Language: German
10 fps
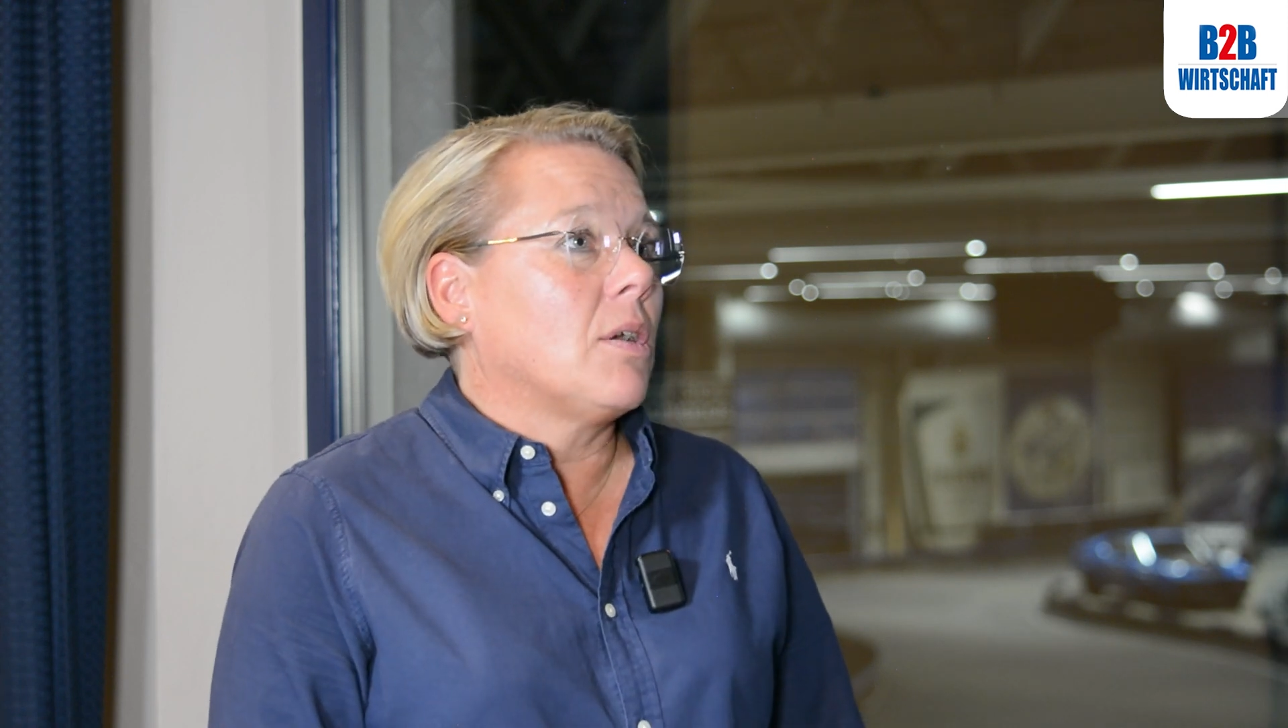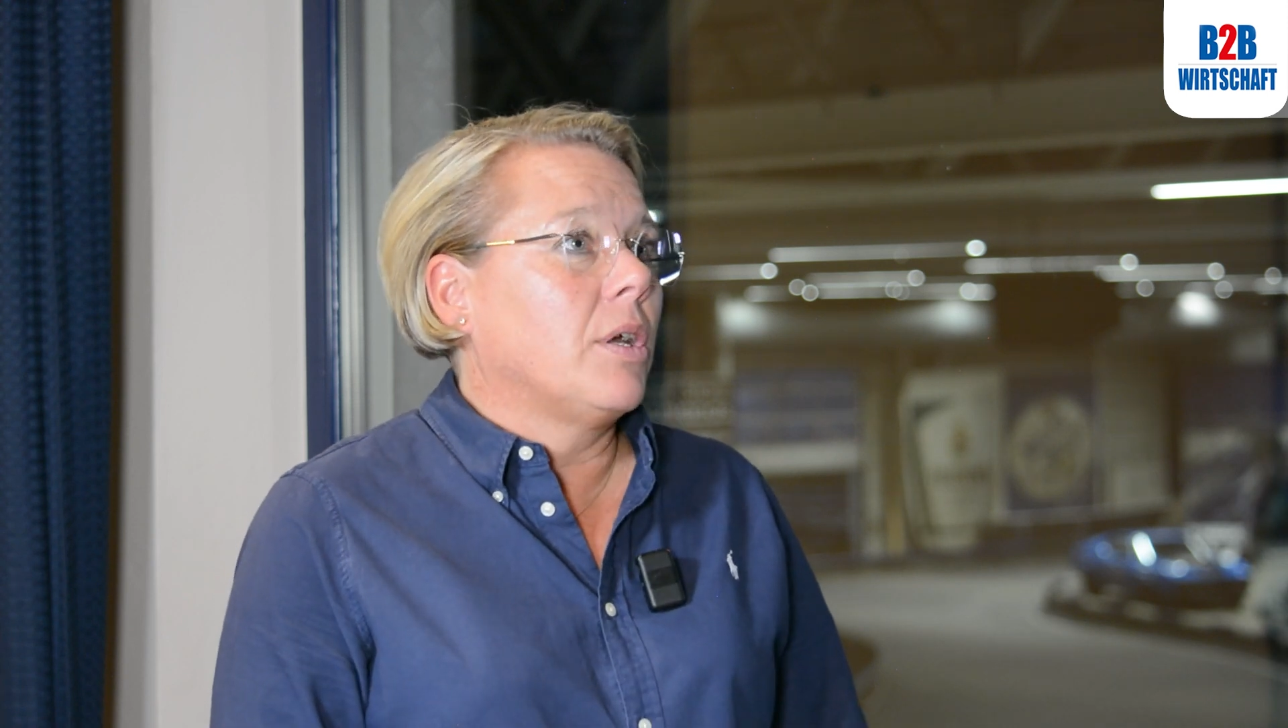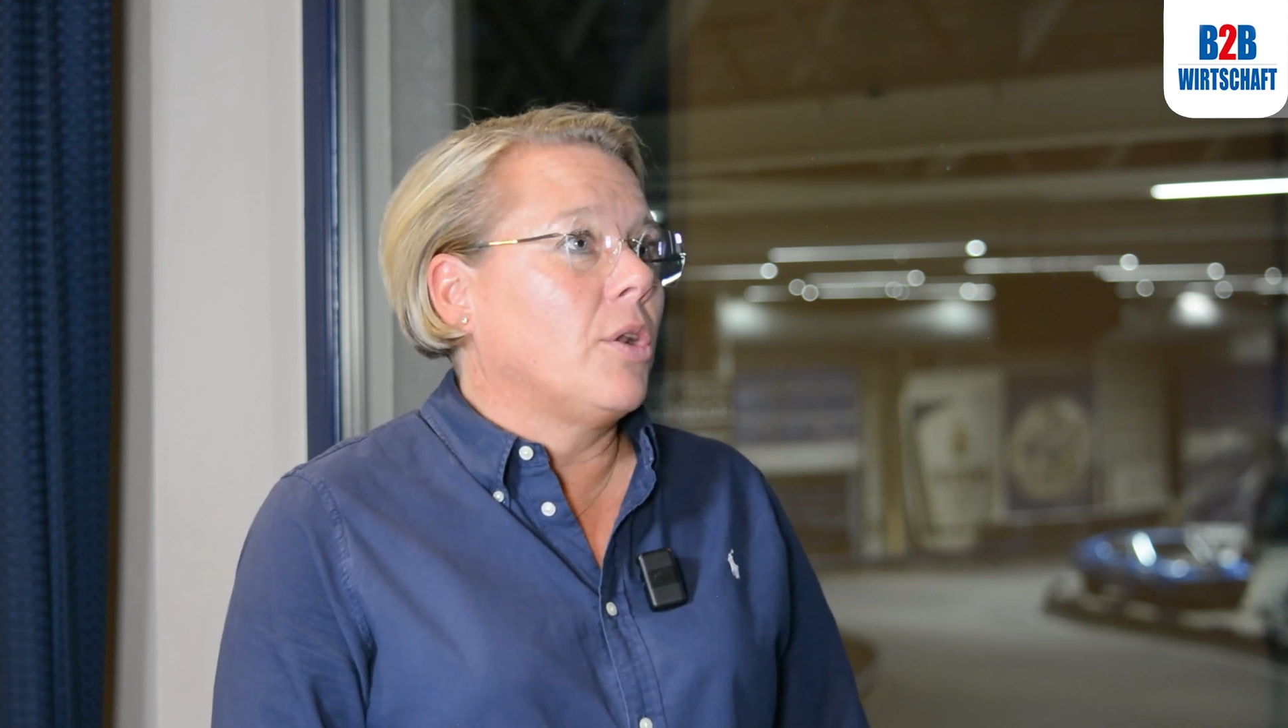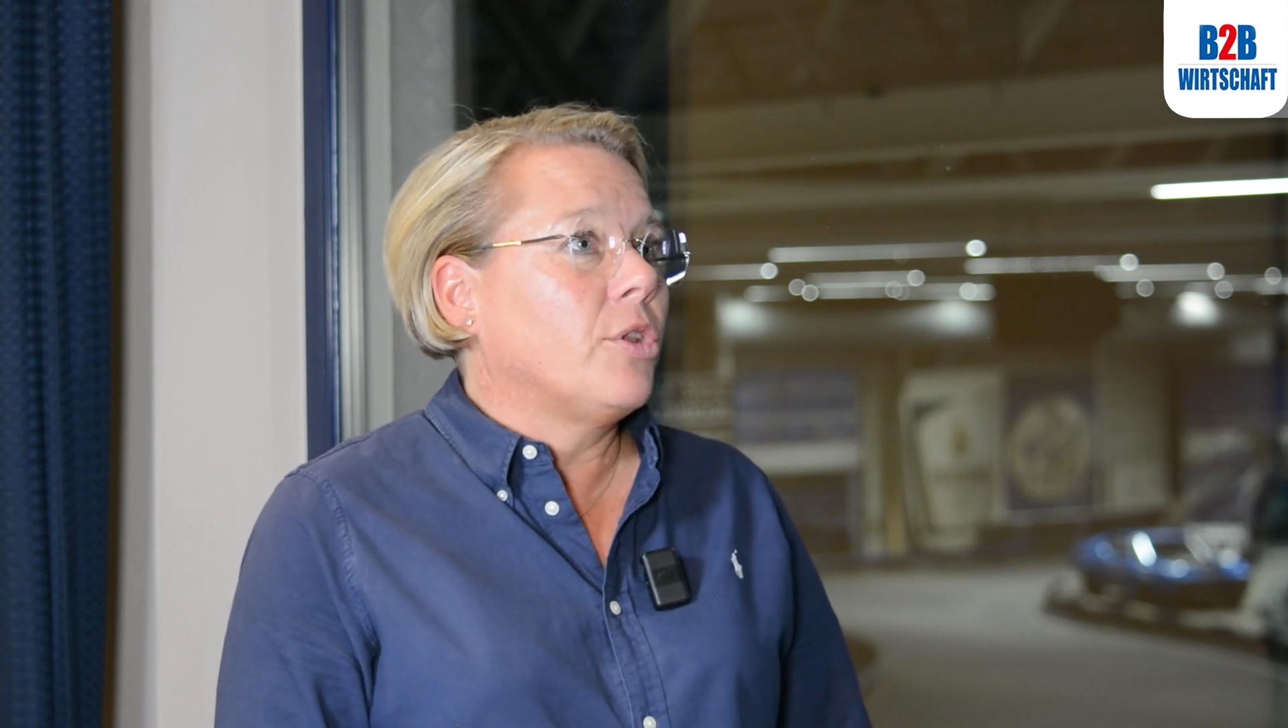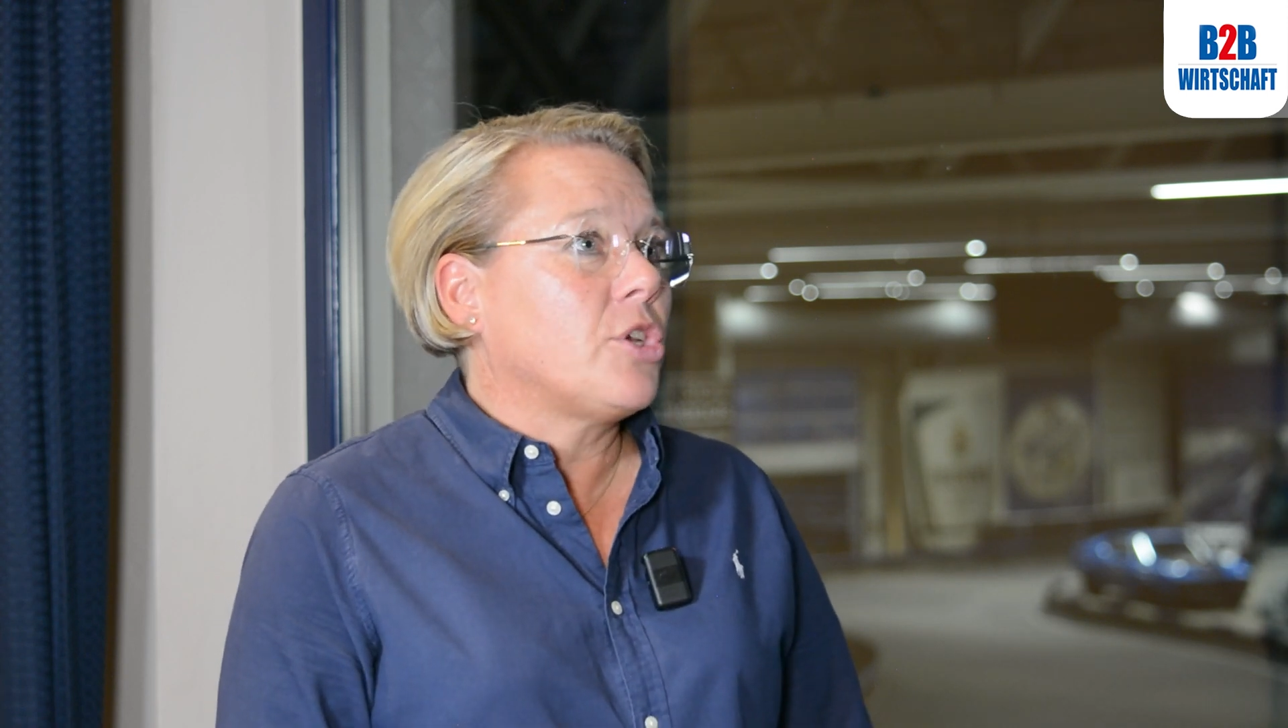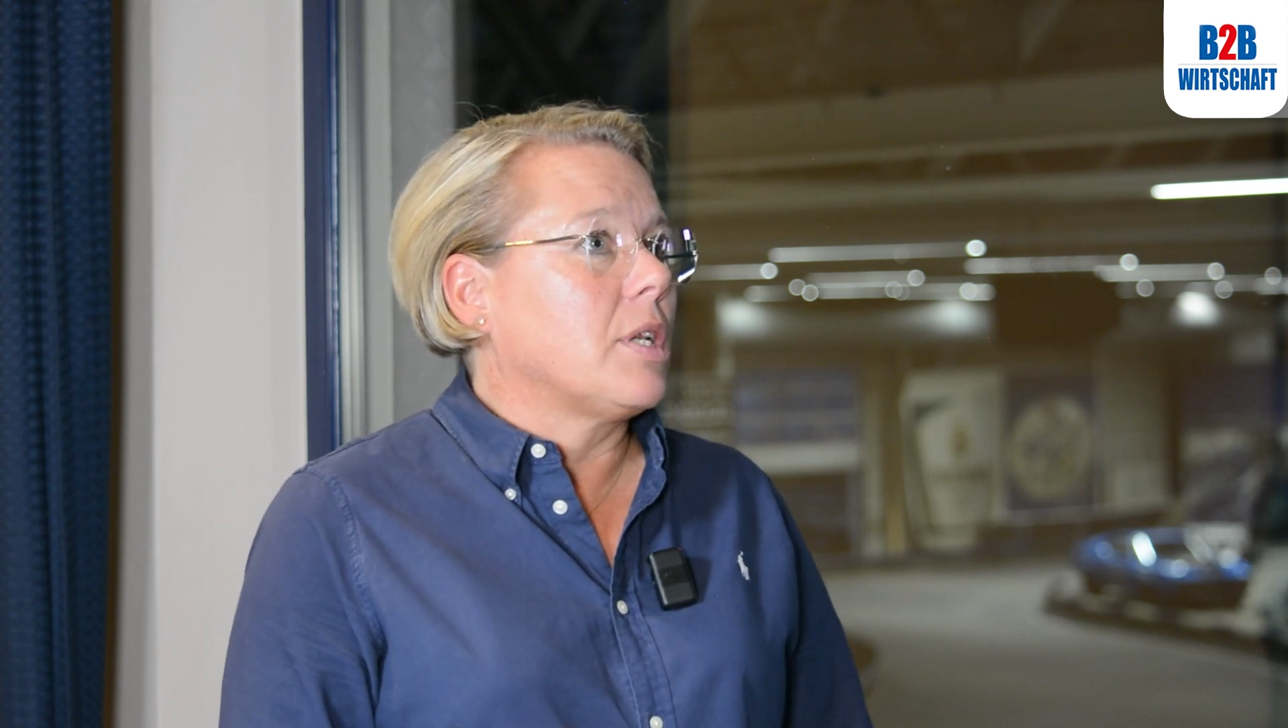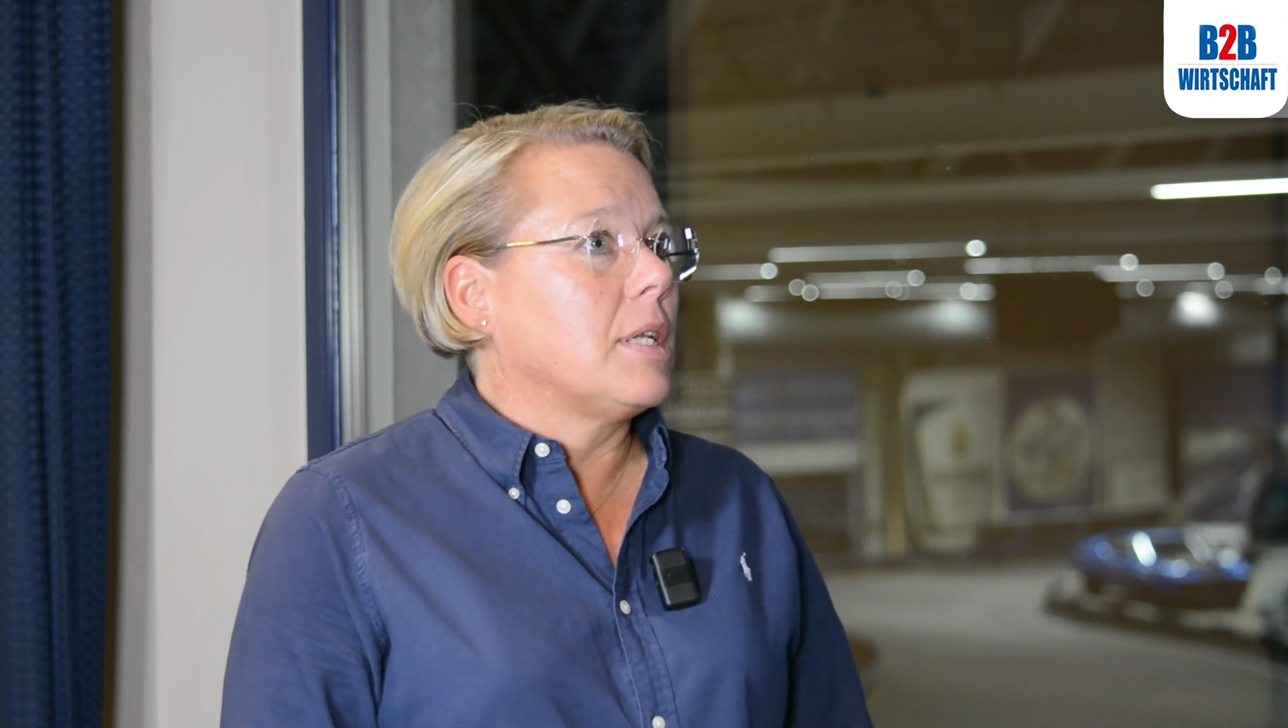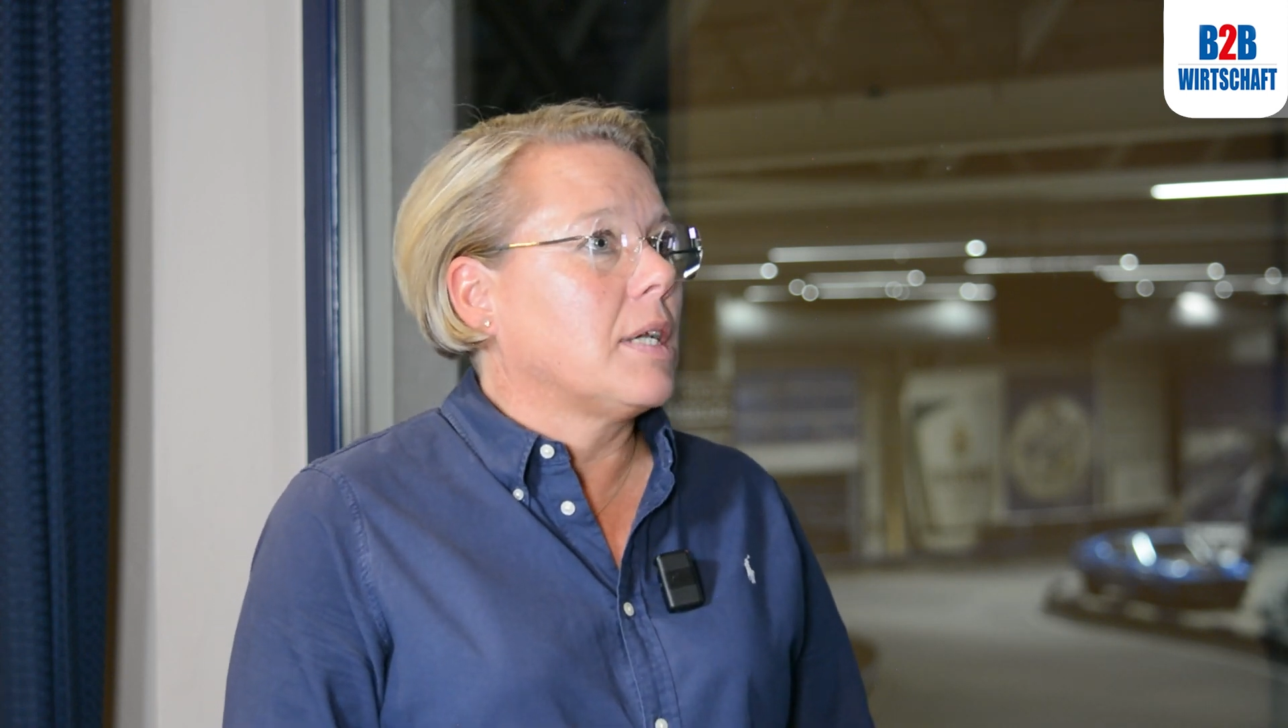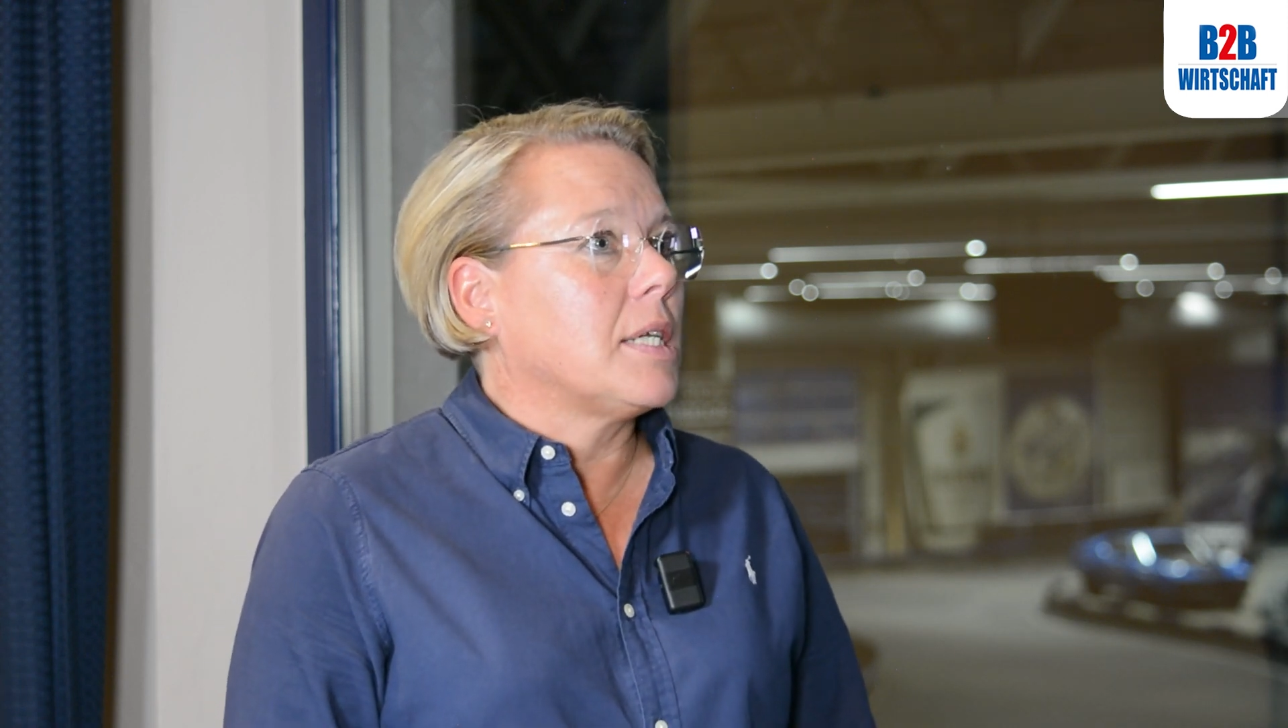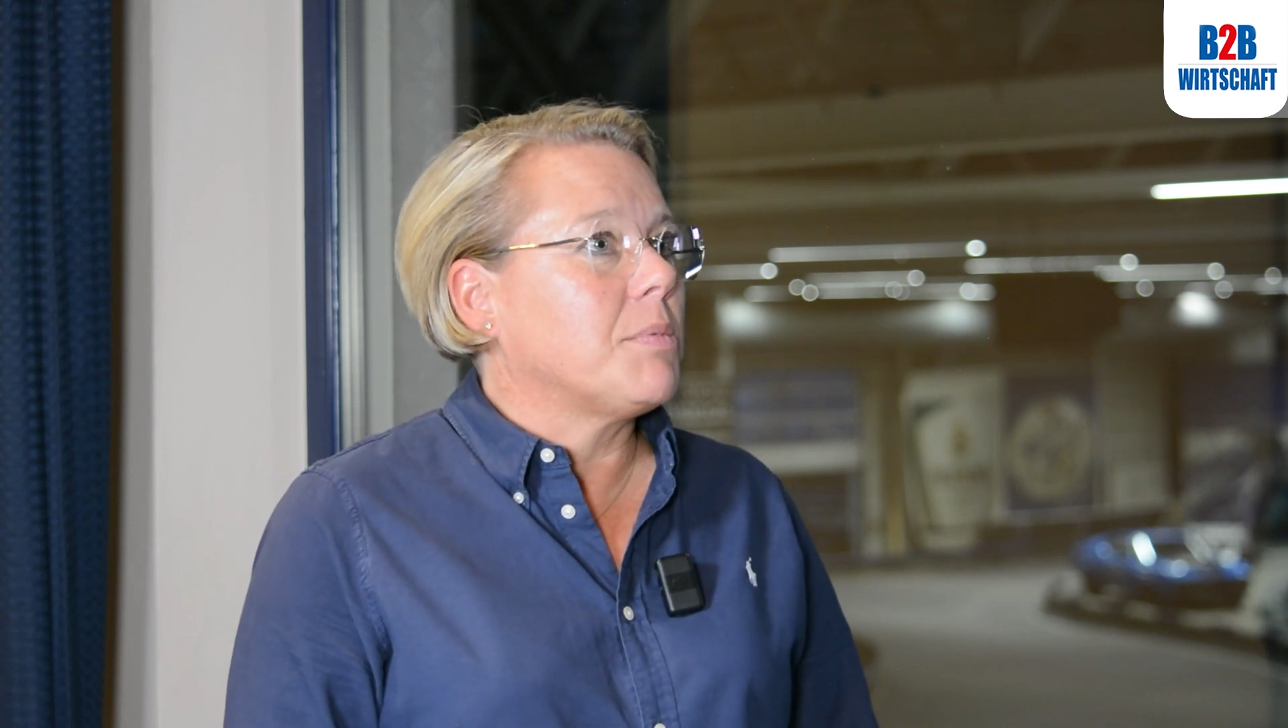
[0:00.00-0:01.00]
auch in der
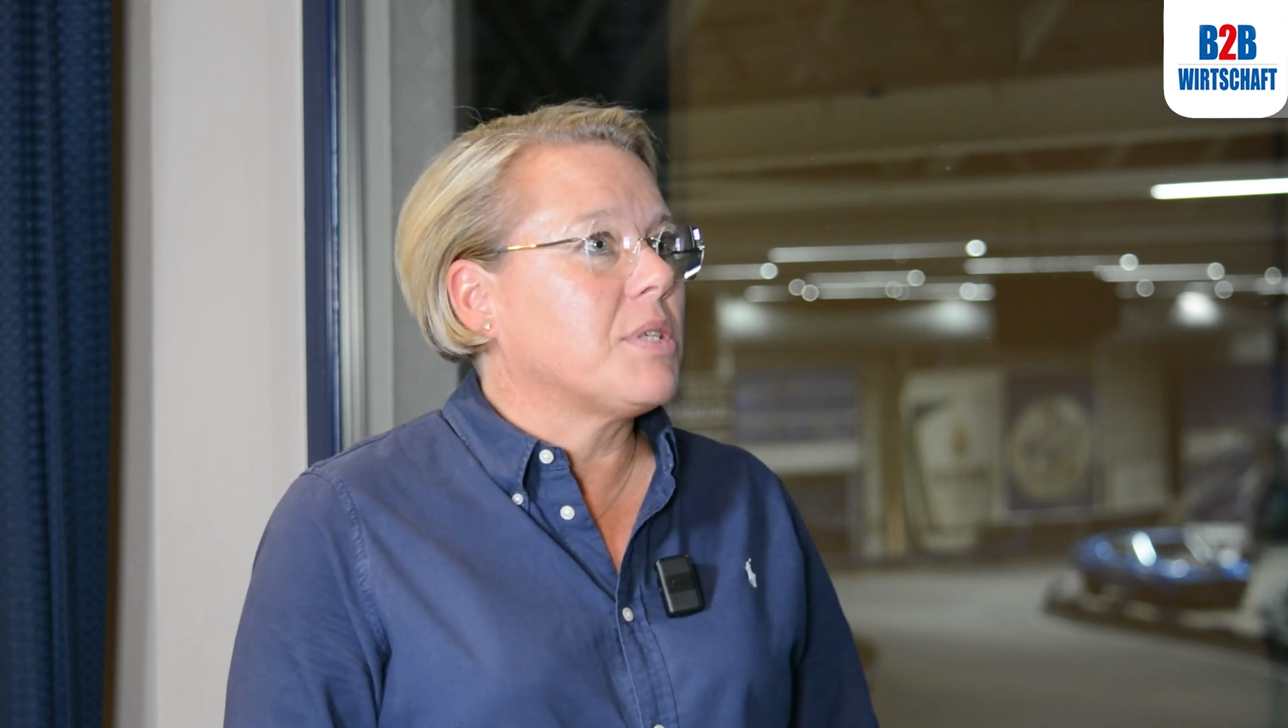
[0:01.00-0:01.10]
Unterschiedlichkeit der